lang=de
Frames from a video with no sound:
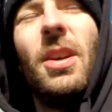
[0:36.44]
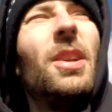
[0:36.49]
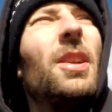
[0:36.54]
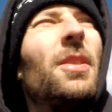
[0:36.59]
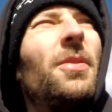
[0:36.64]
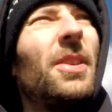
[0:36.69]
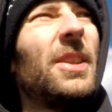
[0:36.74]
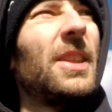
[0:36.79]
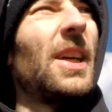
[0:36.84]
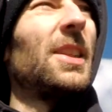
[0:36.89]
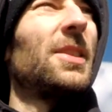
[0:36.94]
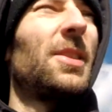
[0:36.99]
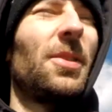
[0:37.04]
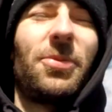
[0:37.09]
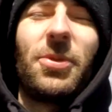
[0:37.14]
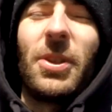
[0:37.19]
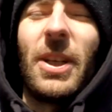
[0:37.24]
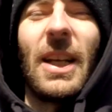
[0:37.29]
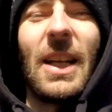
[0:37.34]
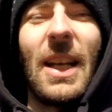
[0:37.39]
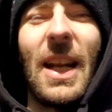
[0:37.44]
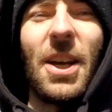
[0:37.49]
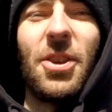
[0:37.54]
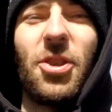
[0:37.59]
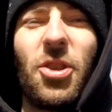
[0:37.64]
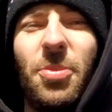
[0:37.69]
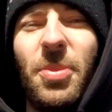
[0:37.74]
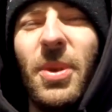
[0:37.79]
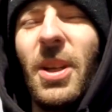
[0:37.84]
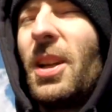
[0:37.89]
eine Variante für den
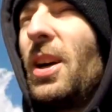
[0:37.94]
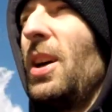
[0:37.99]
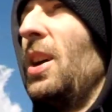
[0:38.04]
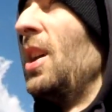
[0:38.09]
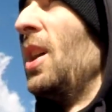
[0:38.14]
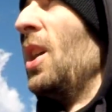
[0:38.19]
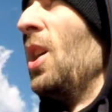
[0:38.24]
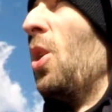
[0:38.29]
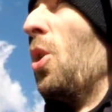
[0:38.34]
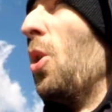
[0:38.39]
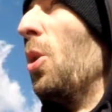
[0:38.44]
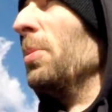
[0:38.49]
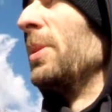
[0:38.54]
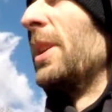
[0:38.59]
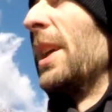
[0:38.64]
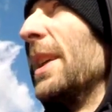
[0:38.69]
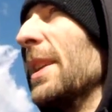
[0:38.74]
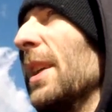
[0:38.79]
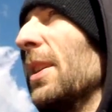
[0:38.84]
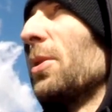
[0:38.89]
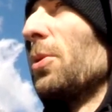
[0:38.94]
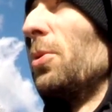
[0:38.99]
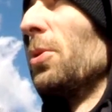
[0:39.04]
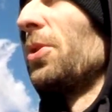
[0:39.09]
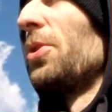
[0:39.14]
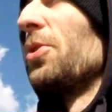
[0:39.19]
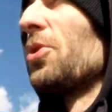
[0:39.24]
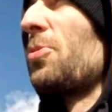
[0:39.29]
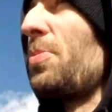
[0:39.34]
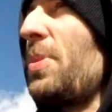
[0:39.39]
kleinen Spieler, um gegen den
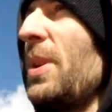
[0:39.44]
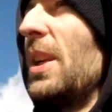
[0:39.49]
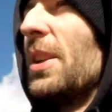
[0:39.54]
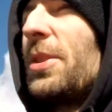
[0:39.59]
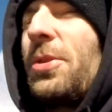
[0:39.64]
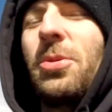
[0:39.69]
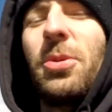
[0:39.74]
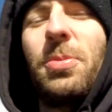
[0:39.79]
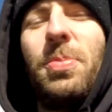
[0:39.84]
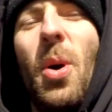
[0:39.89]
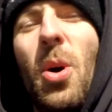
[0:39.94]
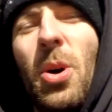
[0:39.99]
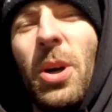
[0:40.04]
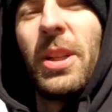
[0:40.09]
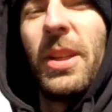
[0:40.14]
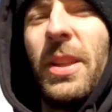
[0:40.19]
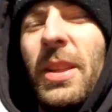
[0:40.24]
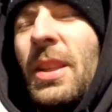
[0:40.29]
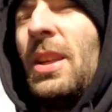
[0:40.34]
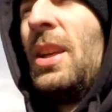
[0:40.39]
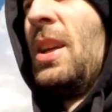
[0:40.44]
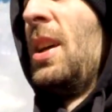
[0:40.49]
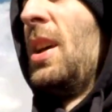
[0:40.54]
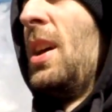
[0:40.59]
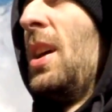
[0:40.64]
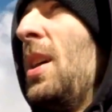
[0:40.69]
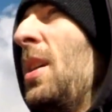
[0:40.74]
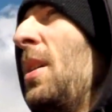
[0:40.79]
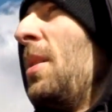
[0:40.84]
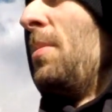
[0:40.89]
großen Spieler zu punkten.
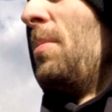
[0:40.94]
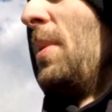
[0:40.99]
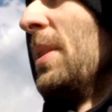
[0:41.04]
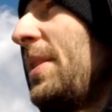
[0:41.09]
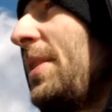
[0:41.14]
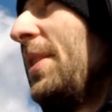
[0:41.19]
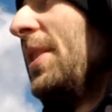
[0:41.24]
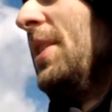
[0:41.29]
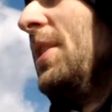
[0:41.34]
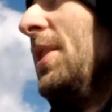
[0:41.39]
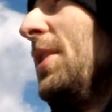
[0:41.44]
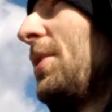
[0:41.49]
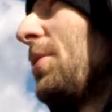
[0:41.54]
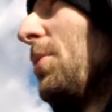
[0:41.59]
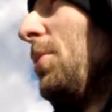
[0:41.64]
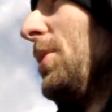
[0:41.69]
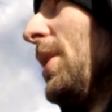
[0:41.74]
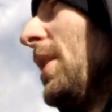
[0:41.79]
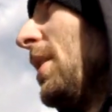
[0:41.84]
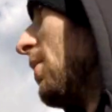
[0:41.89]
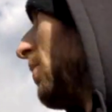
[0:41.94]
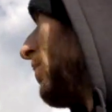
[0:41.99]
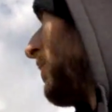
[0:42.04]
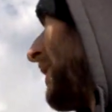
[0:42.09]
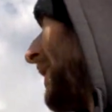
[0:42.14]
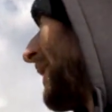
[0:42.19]
Man zieht in die Zone und